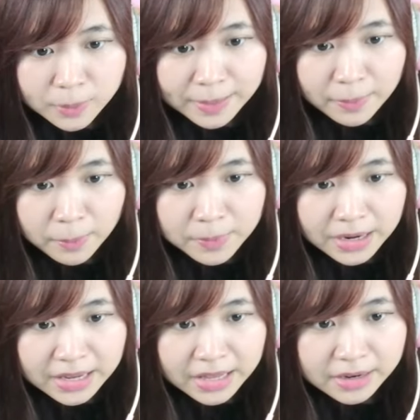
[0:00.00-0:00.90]
น้องบอกเหมือน
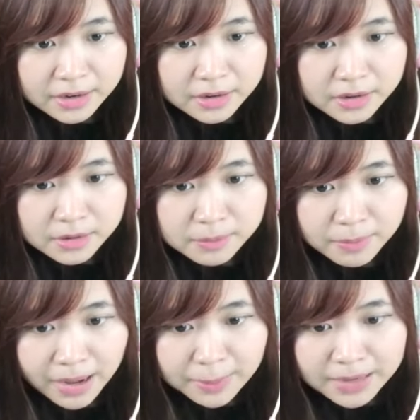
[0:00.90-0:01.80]
เห็น
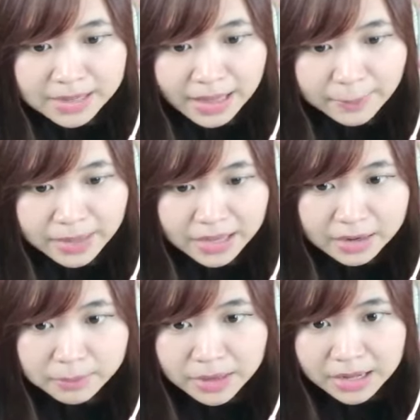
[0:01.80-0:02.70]
ไม่พี่นิต้าไม่เห็น
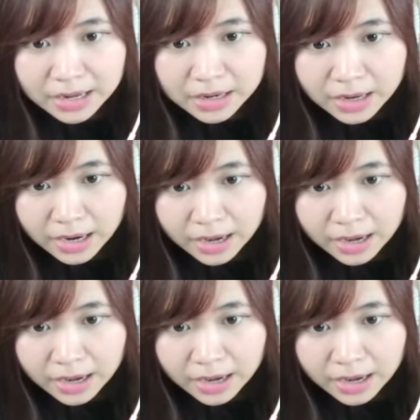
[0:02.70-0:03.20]
ไม่เห็นอะไรเลยค่ะ